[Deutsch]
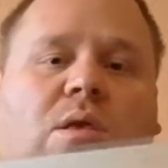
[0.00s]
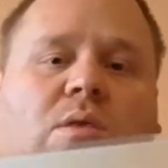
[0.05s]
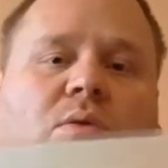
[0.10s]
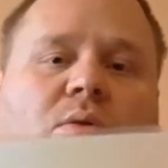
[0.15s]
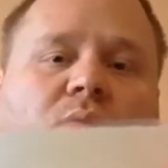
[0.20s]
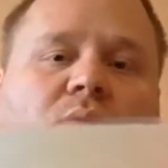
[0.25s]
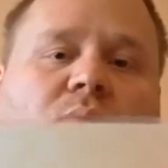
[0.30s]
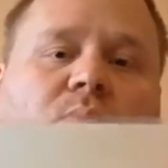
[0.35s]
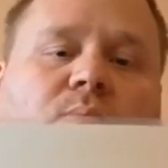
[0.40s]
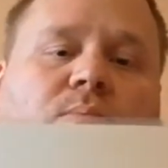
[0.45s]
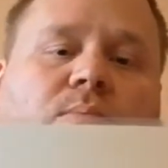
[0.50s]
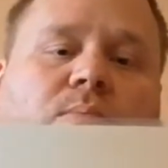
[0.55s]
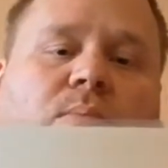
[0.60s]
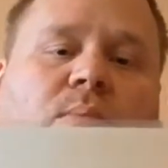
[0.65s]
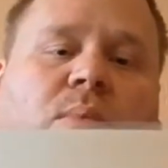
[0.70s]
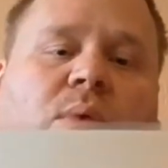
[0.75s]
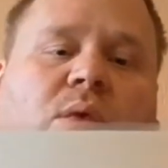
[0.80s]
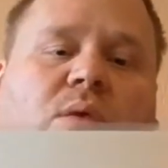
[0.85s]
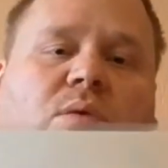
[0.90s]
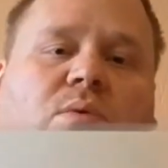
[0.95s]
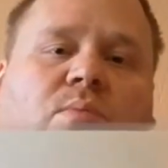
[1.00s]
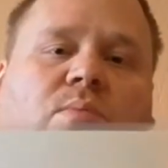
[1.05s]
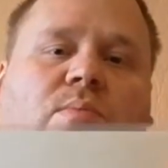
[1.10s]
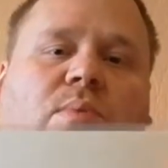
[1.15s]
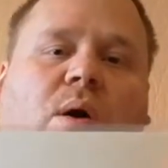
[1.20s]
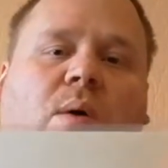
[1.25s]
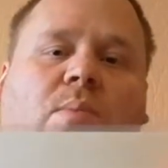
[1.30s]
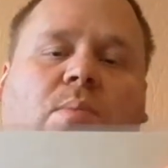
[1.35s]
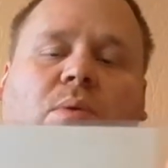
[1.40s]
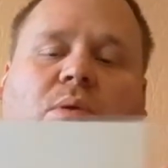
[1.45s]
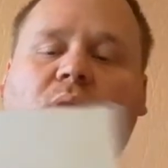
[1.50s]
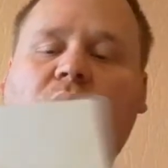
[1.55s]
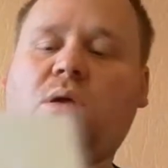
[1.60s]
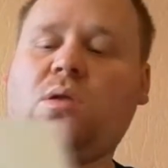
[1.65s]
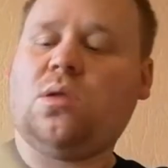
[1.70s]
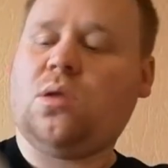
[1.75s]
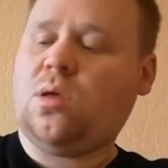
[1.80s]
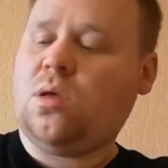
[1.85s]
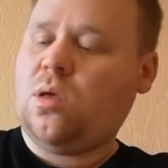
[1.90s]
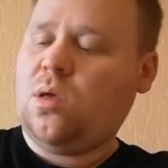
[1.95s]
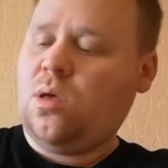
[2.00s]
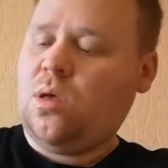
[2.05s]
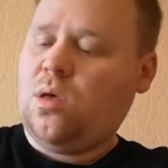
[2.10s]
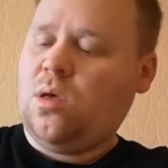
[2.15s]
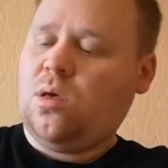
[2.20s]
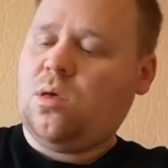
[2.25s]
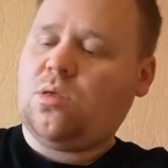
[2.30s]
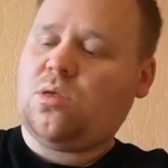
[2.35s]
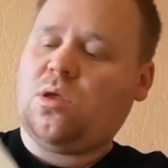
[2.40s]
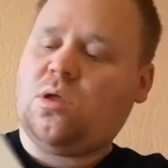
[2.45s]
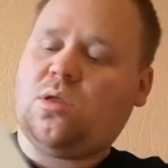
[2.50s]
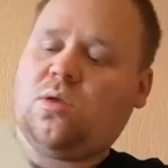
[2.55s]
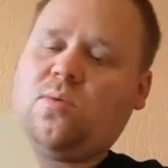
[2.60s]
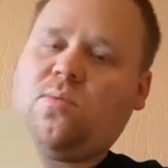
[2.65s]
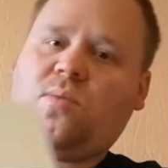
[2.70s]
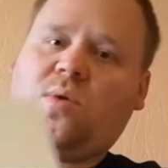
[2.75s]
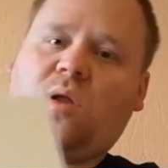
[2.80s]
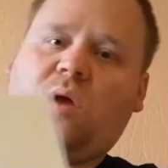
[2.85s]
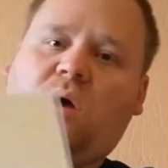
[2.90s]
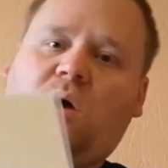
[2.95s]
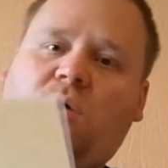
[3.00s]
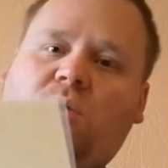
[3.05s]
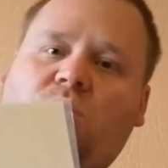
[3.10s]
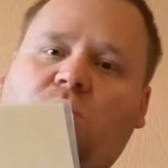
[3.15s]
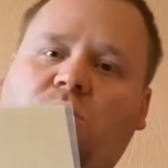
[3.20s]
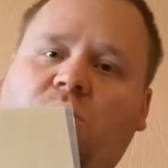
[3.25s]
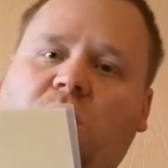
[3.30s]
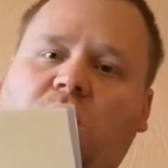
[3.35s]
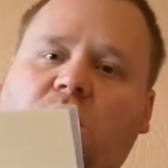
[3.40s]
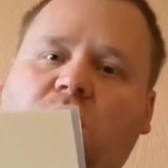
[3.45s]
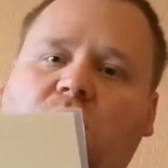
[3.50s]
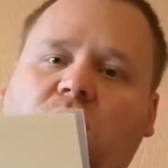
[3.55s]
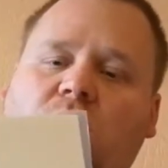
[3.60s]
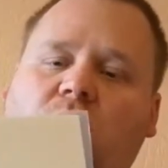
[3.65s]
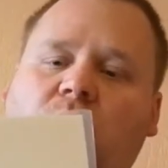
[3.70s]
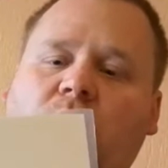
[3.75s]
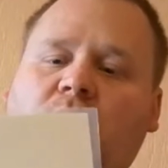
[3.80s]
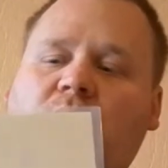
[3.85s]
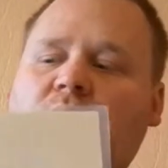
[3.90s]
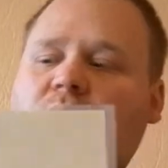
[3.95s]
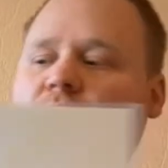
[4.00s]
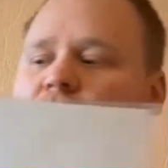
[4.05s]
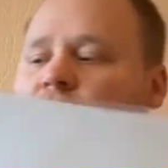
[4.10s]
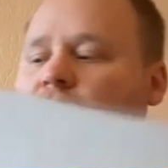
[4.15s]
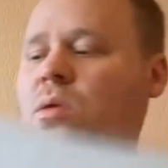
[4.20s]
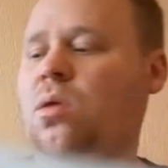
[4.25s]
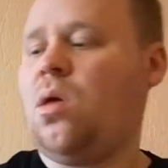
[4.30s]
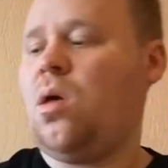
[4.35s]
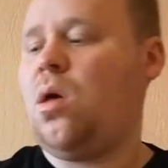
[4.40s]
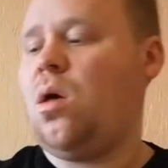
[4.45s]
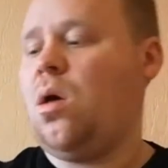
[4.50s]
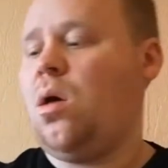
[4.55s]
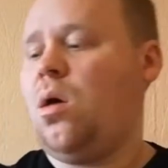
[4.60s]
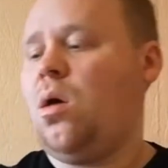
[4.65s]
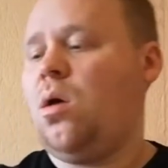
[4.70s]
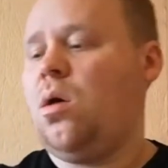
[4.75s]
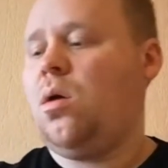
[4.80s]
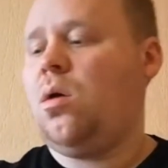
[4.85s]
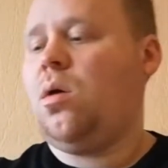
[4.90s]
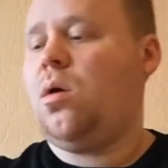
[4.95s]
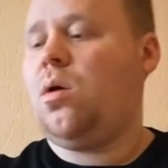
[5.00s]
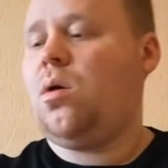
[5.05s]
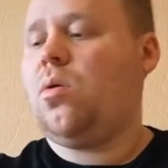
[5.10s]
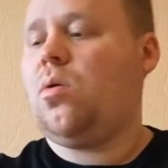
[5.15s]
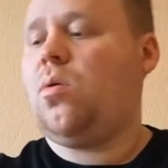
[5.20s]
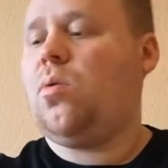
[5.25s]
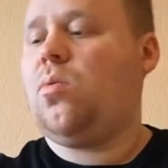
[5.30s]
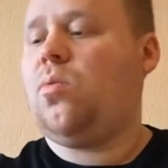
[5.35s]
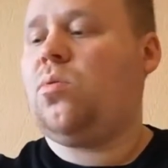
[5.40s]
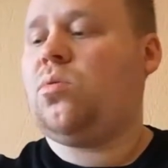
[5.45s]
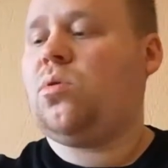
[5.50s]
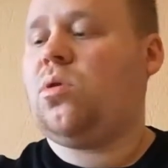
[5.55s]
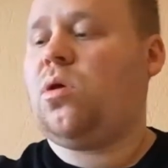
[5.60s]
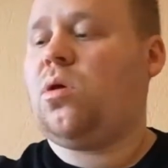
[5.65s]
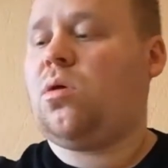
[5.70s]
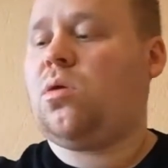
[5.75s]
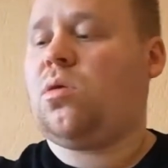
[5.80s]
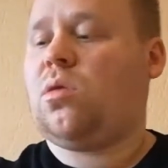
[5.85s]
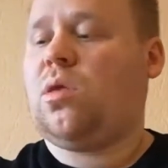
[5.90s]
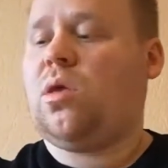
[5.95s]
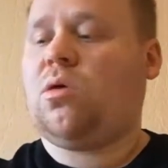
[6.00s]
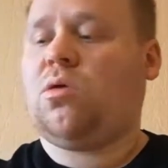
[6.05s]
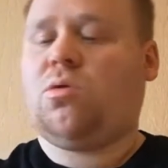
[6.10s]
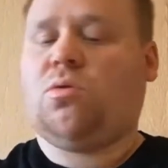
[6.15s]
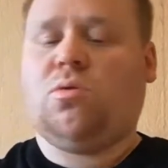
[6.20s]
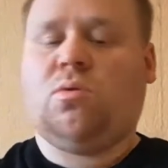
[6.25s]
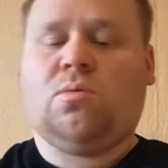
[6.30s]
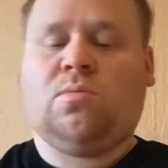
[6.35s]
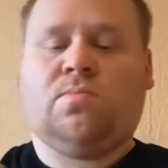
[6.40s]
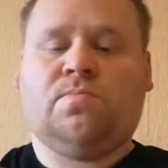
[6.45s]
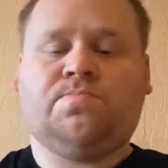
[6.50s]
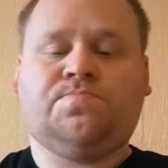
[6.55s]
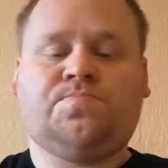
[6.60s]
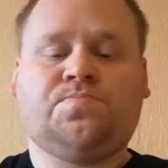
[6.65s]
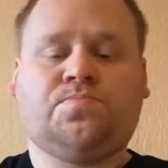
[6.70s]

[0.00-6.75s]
dann noch so ein, so ein Puppet drin. Steht dann wieder Adobe Kid Comics drin. Und ja, sehr schön.